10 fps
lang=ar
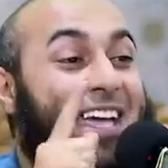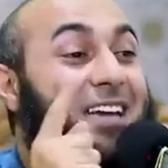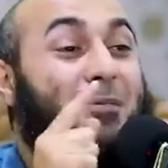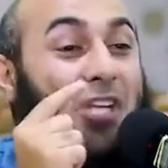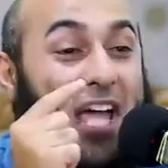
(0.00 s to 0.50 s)

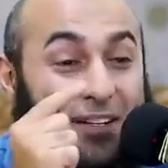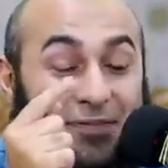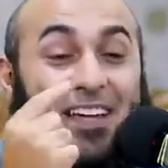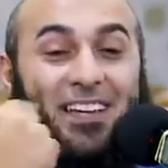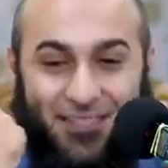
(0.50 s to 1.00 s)
هي مش
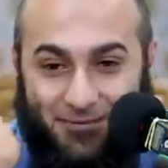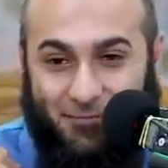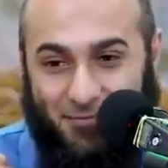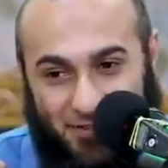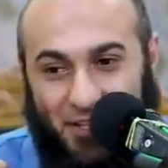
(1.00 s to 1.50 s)
عارفة
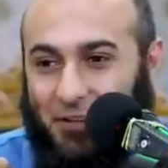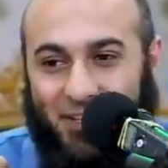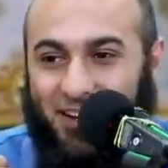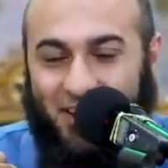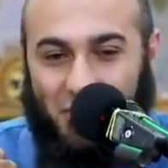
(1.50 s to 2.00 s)
في
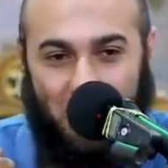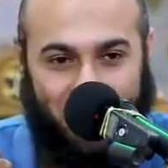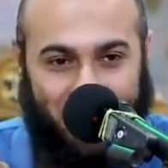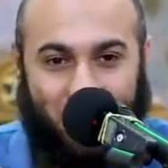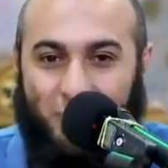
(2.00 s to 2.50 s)
تقديرنا أنا
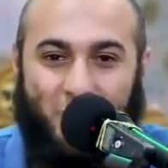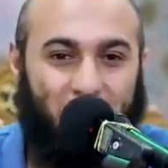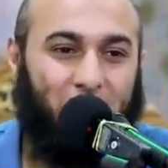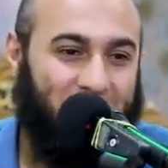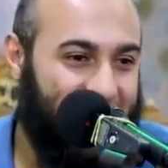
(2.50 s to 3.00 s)
الشخصي
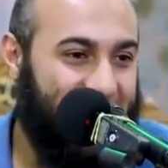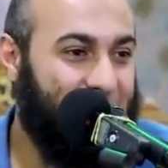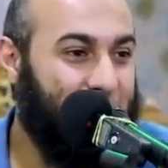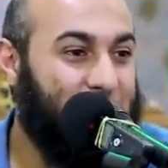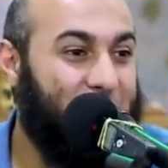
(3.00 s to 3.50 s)
وأظن أن
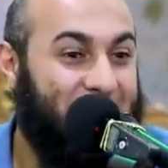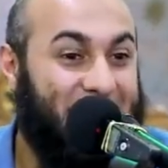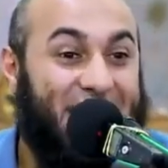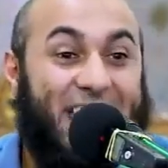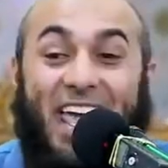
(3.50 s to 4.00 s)
هذا هو
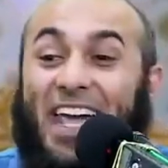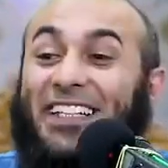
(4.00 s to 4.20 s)
الصحيح